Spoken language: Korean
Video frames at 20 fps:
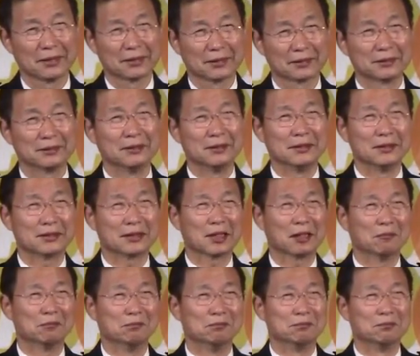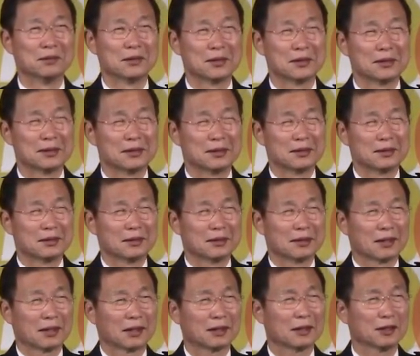그러니 참
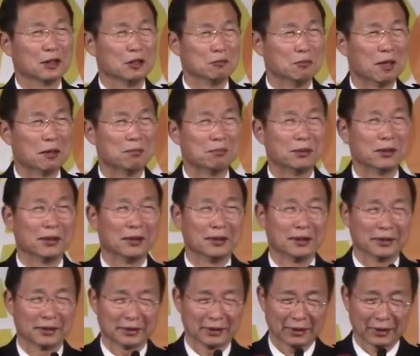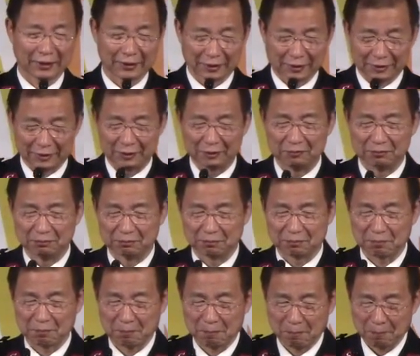하나님 앞에 하나님
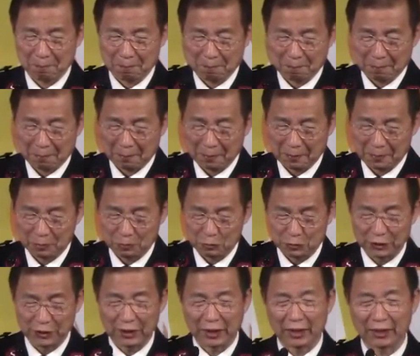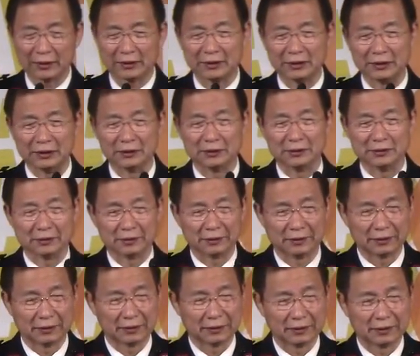우리가 한
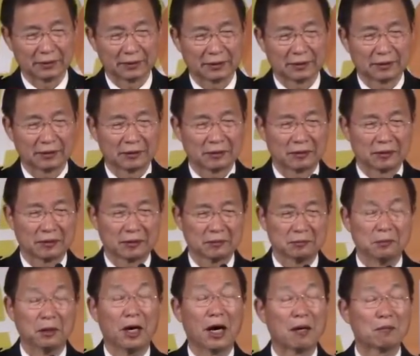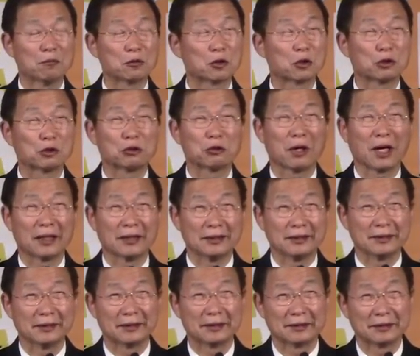일은 뭐 아무것도
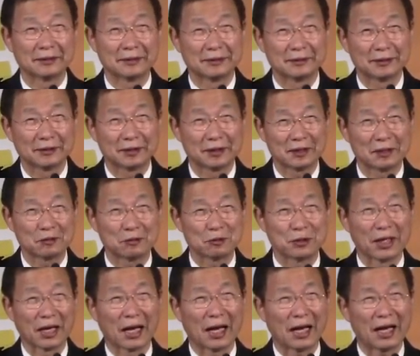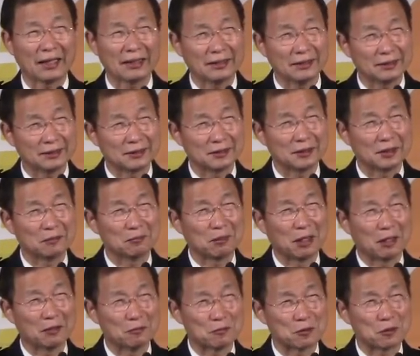아닌데 우리 아이들의
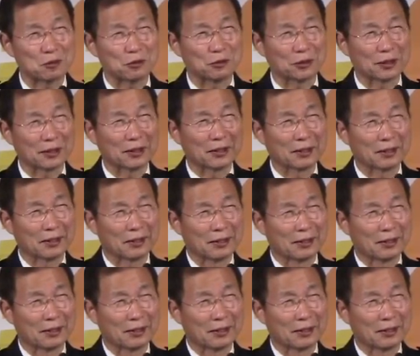마음 속에